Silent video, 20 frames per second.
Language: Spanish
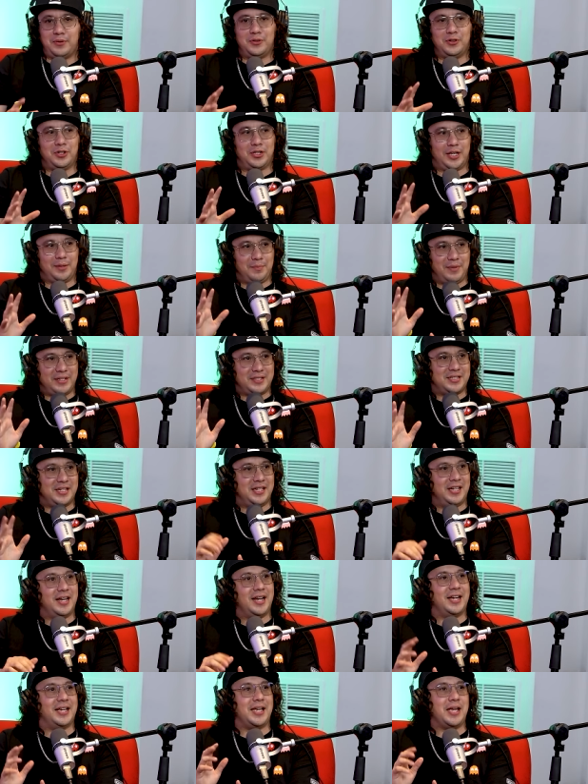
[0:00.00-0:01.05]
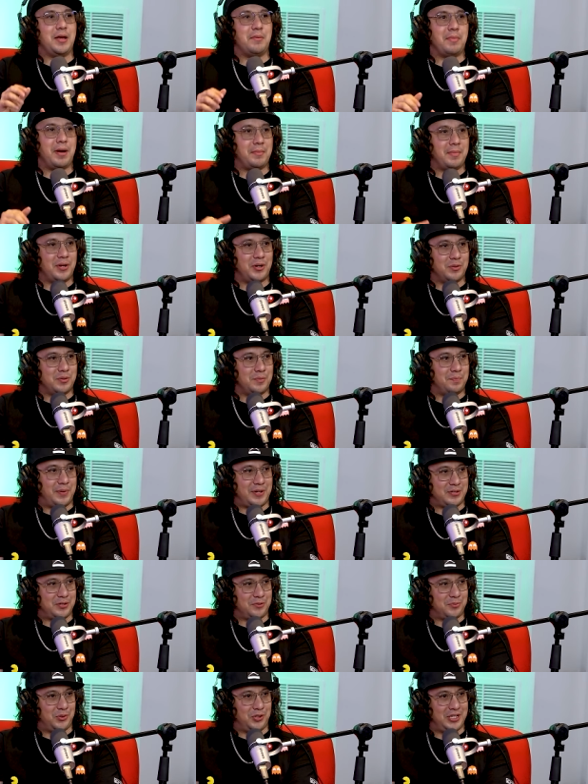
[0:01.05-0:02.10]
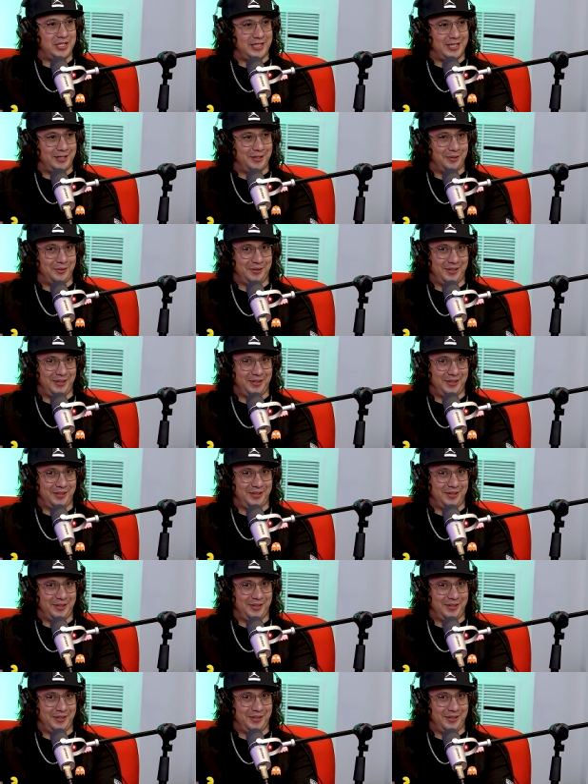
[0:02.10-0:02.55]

prefiero que me exilien a que mamen como preso político.